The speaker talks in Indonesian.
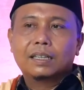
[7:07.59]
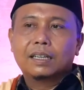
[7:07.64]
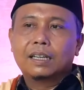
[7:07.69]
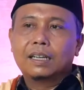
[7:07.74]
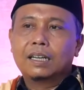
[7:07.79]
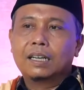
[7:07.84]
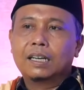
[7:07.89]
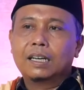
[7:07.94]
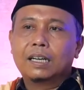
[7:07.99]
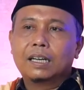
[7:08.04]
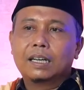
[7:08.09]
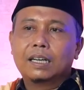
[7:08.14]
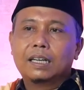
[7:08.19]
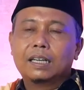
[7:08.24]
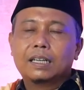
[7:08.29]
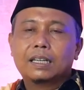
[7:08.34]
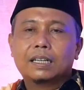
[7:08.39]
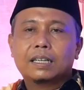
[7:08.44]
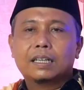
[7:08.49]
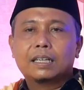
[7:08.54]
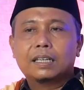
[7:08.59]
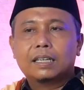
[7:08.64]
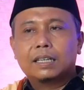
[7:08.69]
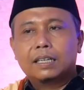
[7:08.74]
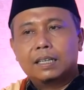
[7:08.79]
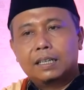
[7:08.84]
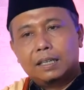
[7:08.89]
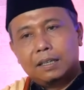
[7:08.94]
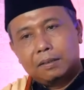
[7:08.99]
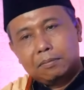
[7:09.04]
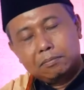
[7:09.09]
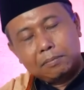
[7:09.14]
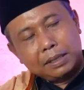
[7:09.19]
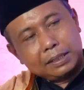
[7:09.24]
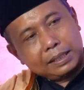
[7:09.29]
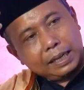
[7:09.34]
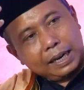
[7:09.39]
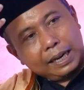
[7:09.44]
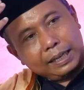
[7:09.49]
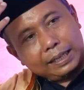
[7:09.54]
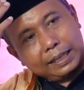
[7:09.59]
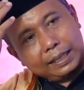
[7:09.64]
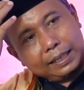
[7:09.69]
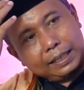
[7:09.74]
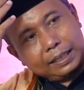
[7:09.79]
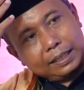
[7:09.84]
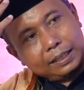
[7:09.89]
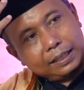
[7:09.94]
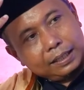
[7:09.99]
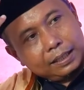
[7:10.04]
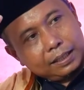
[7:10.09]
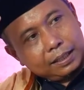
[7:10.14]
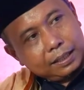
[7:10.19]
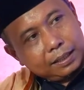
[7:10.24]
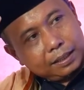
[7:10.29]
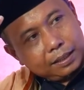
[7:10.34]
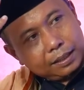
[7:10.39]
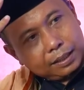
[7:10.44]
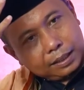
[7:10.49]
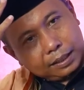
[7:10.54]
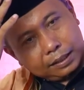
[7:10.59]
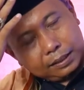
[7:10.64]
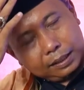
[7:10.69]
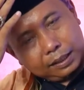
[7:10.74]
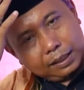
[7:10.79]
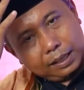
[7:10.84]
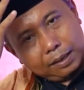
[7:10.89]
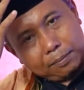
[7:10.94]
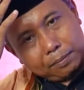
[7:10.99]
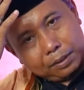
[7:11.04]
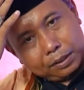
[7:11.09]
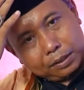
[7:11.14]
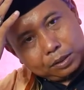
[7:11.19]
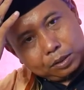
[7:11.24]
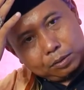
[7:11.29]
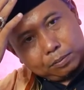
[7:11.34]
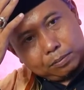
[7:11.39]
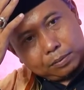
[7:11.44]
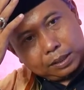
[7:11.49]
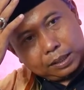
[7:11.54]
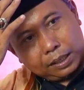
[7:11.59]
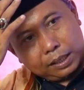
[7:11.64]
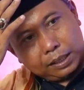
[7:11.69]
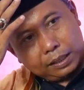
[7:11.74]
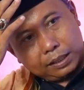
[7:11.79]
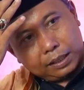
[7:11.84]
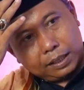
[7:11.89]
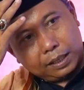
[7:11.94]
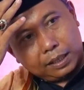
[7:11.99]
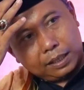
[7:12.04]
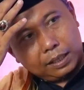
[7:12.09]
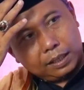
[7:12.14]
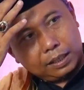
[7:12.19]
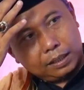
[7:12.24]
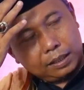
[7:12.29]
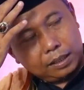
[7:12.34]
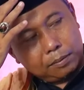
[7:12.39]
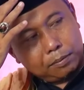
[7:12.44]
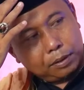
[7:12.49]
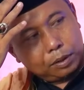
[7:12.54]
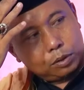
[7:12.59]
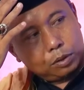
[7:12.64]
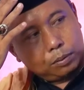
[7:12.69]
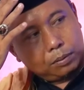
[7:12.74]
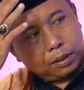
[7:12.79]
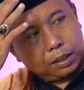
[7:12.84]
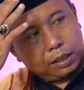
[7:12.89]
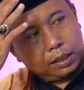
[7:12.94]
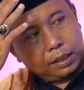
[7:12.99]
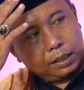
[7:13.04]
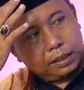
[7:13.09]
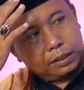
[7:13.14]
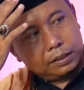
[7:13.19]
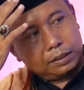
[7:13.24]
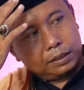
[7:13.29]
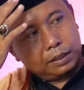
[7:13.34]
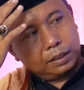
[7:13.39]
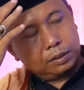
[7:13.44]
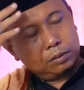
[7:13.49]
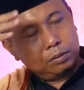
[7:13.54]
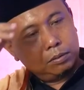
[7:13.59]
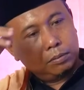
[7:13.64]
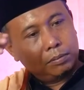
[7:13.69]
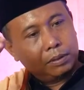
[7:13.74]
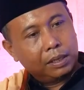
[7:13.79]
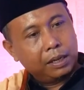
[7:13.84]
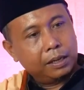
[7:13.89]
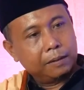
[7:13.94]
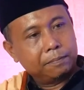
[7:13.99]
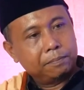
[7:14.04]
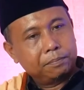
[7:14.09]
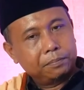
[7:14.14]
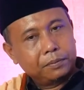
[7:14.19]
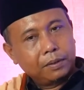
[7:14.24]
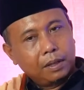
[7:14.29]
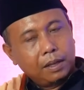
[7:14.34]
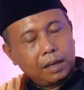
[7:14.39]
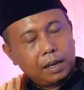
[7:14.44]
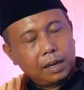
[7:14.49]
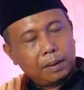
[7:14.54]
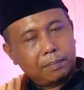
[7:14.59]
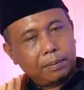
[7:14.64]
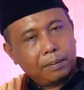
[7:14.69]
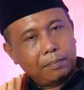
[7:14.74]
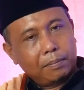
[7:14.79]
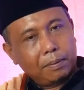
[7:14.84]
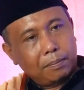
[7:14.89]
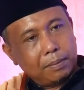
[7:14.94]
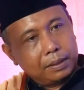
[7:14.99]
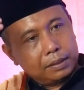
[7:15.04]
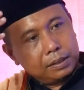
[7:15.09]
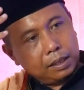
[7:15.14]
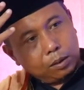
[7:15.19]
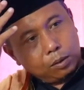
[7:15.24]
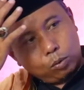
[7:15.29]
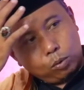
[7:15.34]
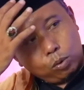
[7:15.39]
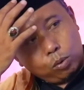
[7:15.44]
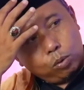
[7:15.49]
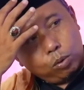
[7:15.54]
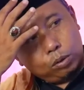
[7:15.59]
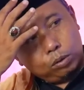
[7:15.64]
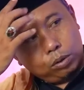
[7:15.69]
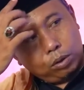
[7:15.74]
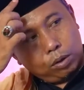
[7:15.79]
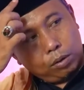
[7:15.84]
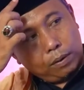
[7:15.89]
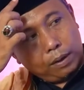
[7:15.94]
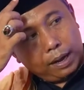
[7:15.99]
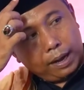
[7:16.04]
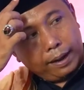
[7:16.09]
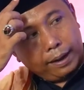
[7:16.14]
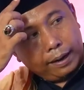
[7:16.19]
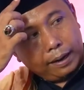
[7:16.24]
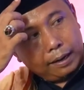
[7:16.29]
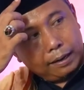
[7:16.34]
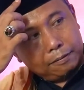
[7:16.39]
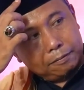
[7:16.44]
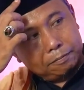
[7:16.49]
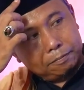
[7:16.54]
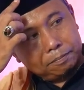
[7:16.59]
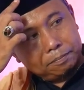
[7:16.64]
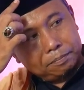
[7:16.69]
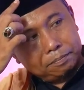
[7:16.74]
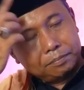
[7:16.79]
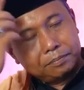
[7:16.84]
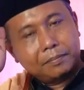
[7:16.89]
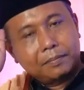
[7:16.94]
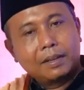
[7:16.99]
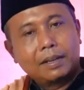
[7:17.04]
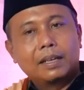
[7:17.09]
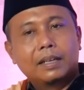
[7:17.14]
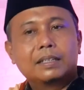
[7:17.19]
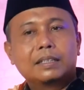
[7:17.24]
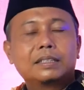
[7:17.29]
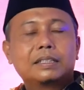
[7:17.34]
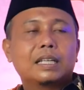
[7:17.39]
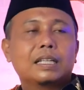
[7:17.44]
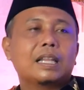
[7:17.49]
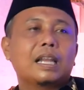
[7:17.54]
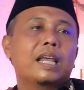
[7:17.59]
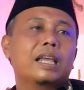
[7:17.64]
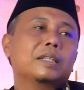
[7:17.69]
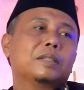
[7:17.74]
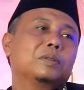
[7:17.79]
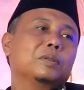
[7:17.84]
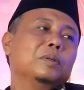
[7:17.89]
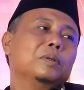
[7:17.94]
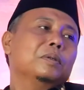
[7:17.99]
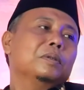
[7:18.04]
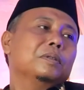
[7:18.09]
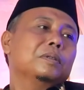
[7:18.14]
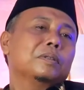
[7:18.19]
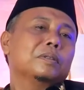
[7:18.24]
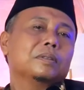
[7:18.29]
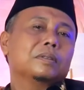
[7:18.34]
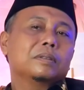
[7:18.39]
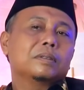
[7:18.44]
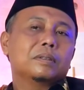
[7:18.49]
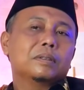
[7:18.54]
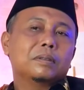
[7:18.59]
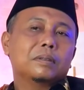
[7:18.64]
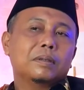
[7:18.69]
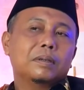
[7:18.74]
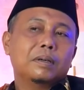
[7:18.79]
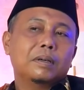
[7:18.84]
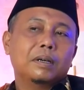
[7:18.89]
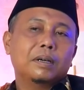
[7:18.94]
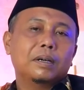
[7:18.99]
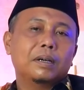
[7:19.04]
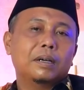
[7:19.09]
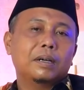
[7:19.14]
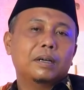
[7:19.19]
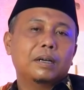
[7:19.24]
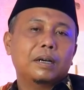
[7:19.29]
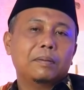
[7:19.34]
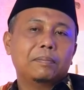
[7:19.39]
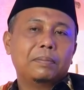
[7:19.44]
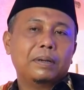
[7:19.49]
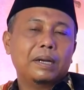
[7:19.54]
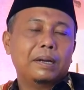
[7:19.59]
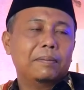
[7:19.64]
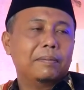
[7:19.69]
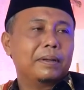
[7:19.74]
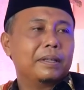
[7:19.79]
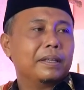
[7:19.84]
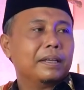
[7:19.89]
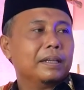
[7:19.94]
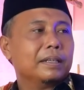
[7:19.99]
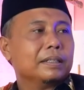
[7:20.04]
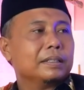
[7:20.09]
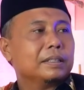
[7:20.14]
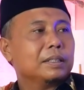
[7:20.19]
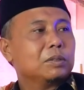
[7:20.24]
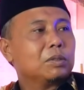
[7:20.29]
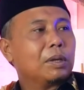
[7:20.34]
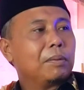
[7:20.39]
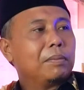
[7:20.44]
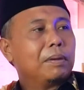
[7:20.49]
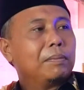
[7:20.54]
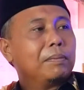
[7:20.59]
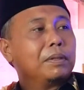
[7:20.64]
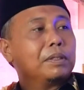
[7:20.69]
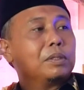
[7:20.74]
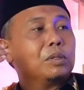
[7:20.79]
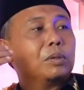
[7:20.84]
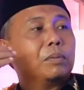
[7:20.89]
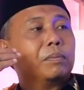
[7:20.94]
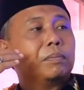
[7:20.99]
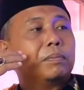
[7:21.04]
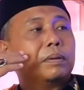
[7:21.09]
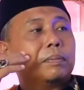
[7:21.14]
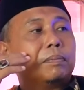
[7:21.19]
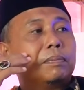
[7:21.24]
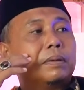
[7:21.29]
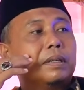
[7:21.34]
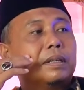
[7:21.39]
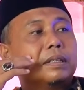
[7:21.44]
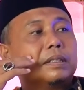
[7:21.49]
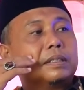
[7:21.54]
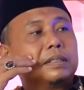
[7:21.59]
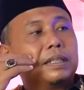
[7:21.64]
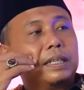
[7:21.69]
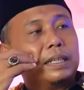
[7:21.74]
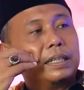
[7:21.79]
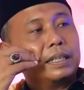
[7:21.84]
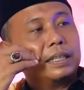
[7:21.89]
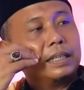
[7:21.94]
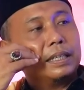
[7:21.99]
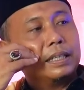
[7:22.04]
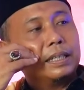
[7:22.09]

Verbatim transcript: uh, baca lagi ini ketika mencium keningnya dan mengecup kening istri itu bilang apa membaca kul huwallahu ahad. Setelah itu uh, apa namanya si suami mencium pipi istri